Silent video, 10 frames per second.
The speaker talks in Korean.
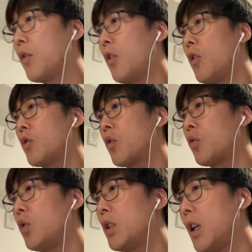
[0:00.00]
어,
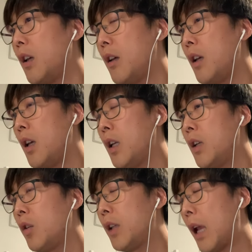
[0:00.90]
저도 이제
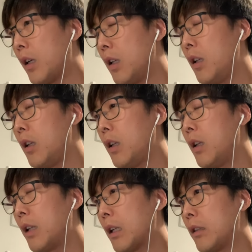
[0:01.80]
여기 댓글
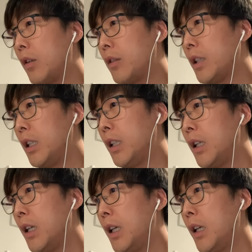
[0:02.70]
달아드렸듯이
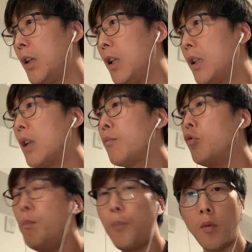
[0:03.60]
일단은
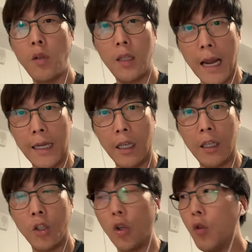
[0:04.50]
문법을 일단
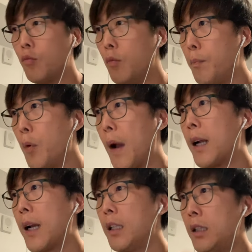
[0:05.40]
알아야겠죠. 문법.
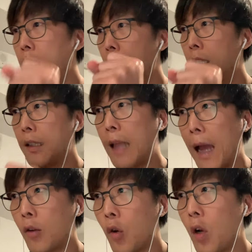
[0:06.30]
아까는 이제
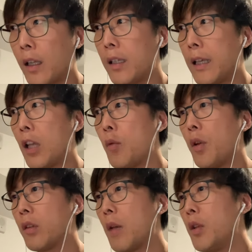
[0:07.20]
단어 같은
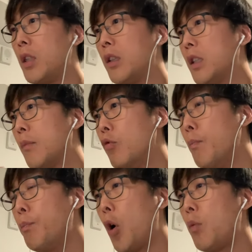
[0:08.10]
개념이었다면 이제
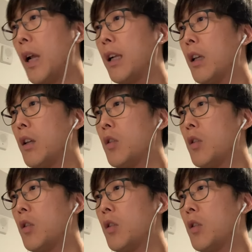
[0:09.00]
문법을 알아야겠죠.